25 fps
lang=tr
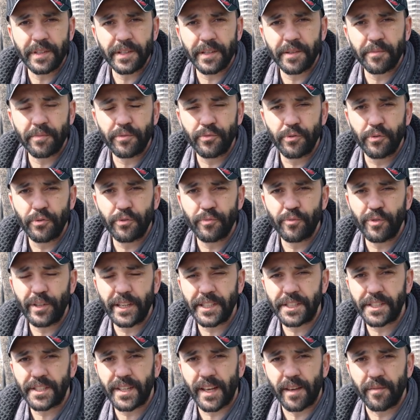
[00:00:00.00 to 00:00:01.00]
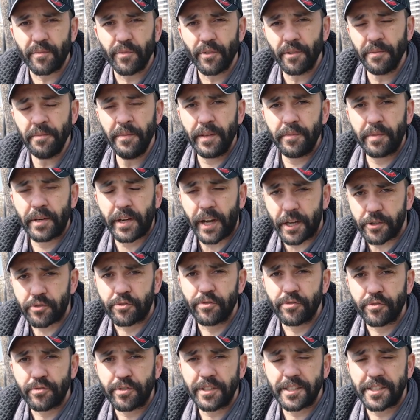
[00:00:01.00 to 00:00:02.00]
Ee, bu huyumu da hiç sevmiyorum. E, birkaç
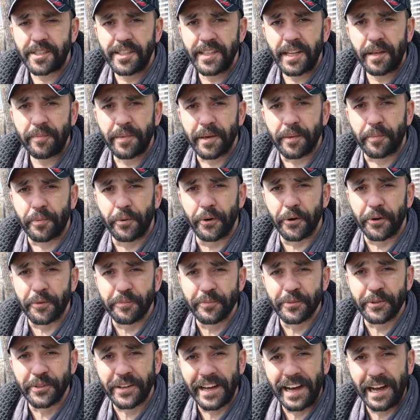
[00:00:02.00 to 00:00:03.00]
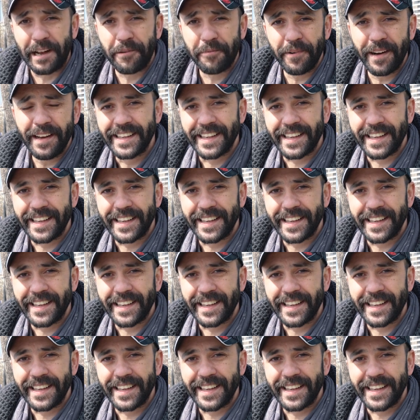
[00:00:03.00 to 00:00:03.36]
gündür de sinemi yapıyorum bunu galiba.